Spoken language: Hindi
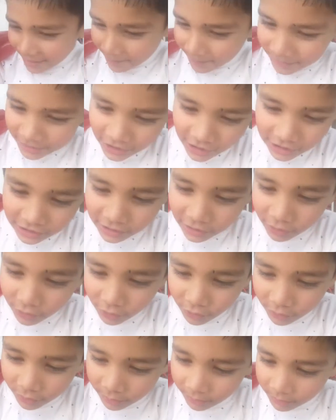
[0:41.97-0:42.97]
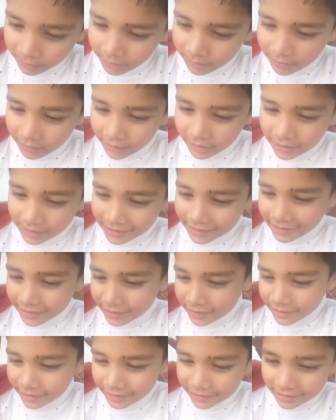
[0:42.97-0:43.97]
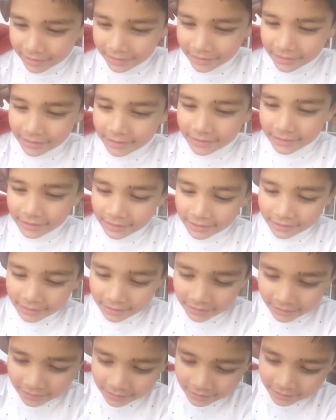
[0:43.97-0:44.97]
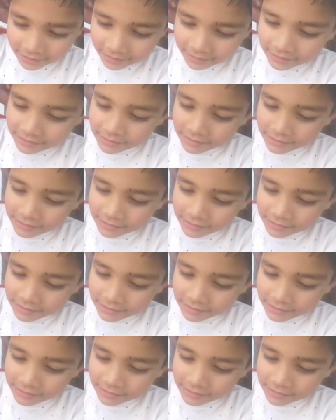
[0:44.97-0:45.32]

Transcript: के बनाना वो हाँ खोल के खा इसको